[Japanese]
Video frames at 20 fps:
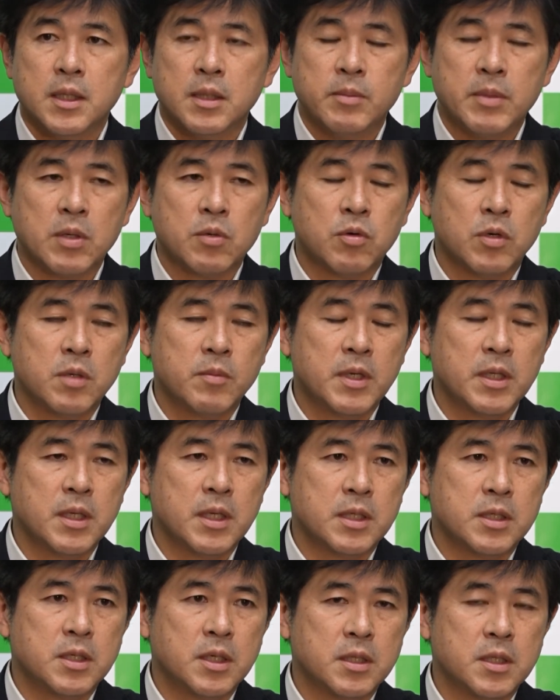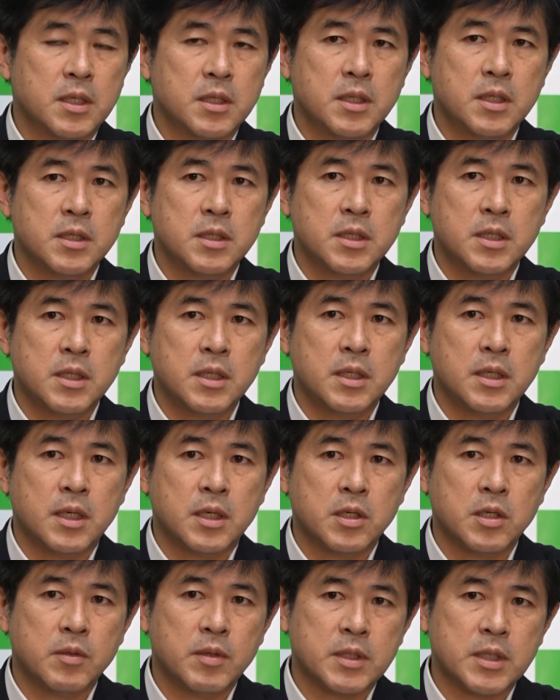まあ、これまで消えた年金、
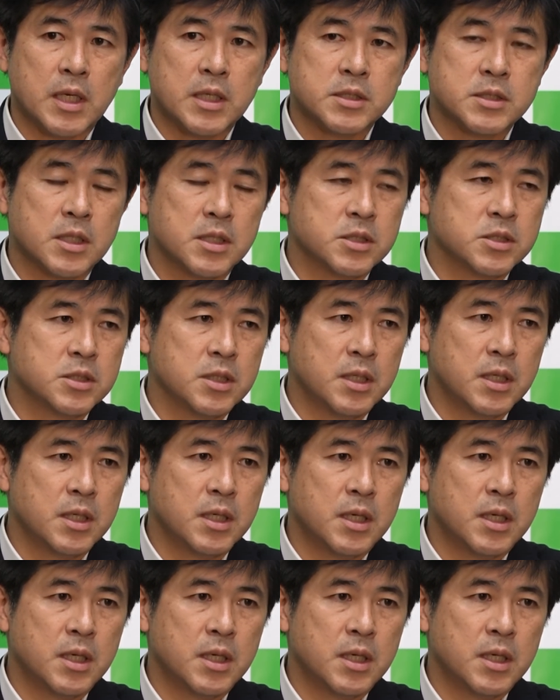あるいは第三者